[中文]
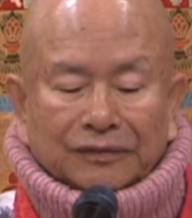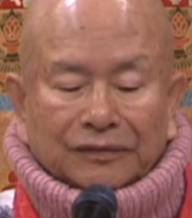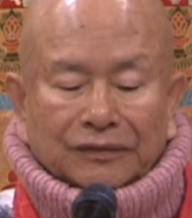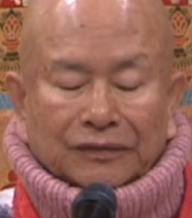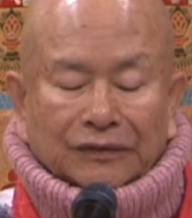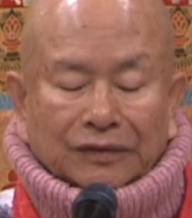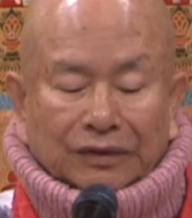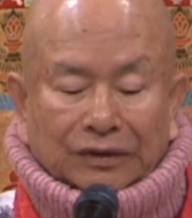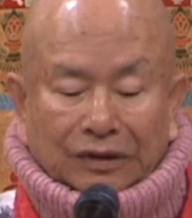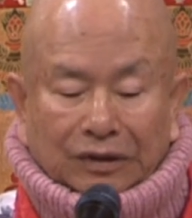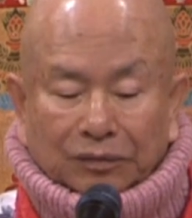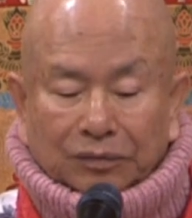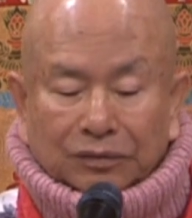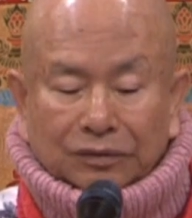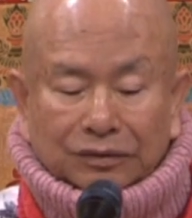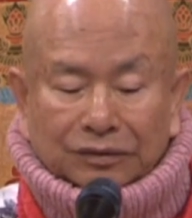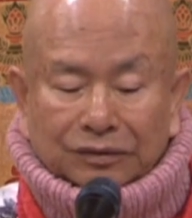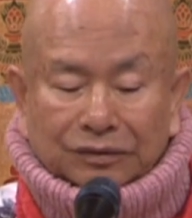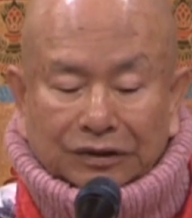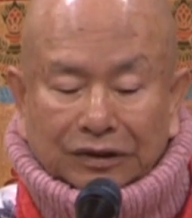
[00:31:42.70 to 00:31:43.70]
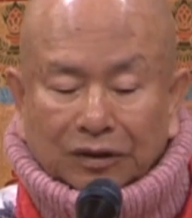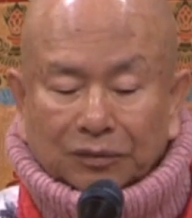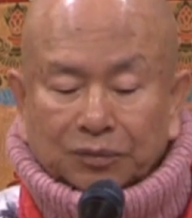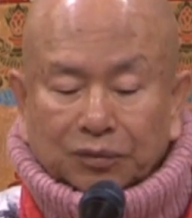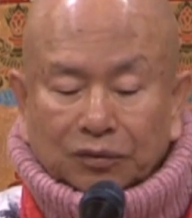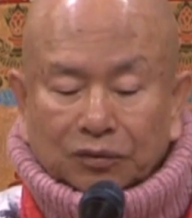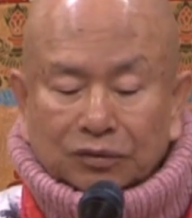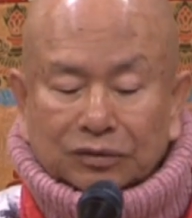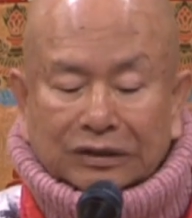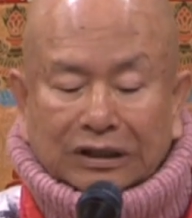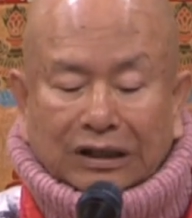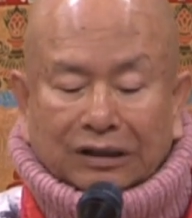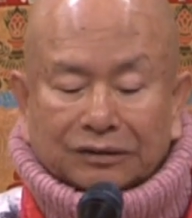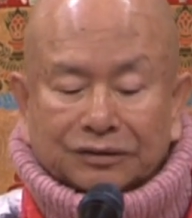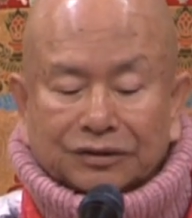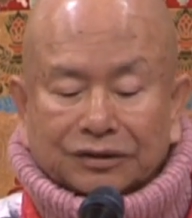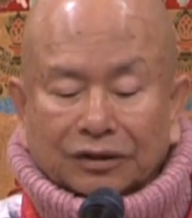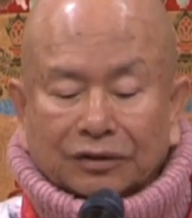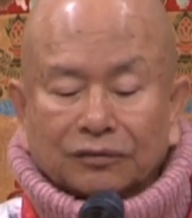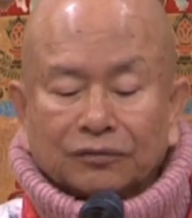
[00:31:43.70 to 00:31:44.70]
这这个菩萨
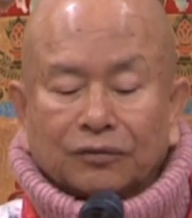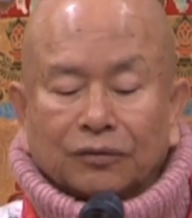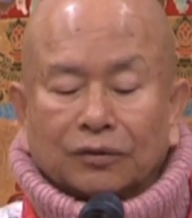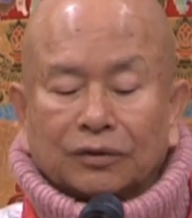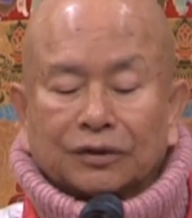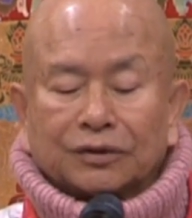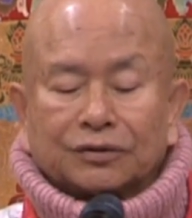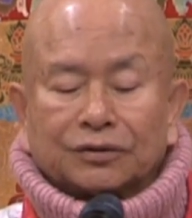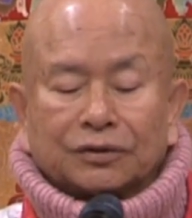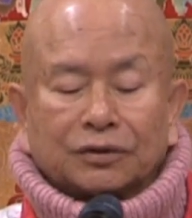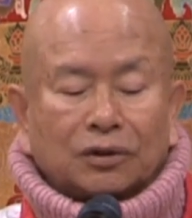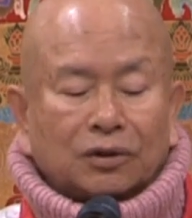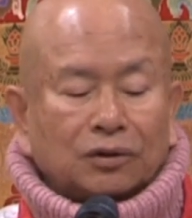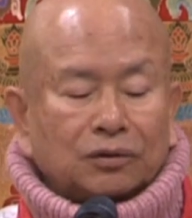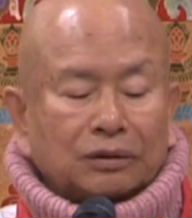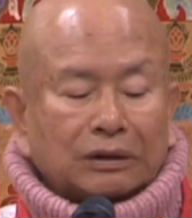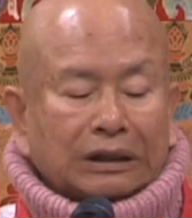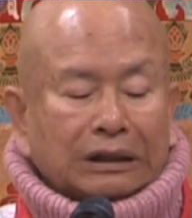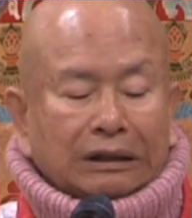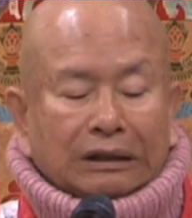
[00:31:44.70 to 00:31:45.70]
成佛的时候啊，